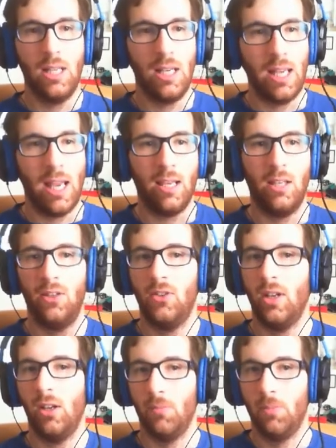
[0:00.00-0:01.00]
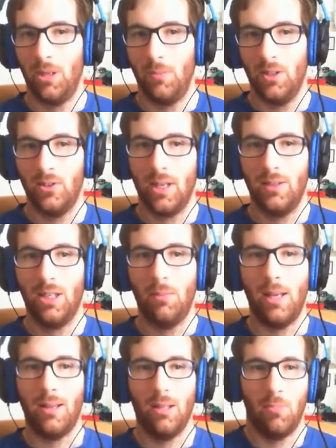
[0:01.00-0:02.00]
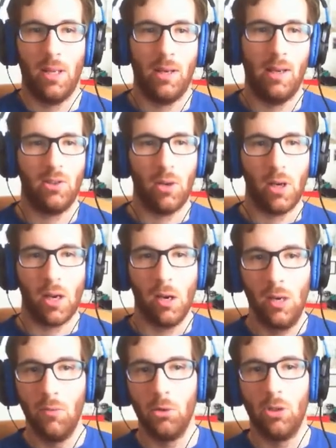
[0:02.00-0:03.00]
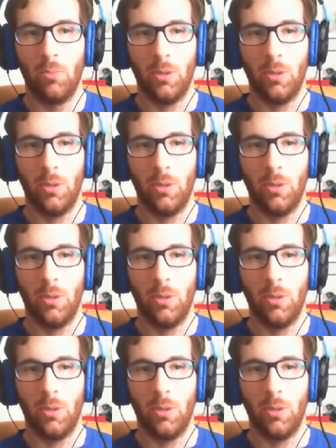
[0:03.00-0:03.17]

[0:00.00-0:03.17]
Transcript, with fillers: gli Yankees e non potrebbe essere altrimenti per la storia che hanno avuto,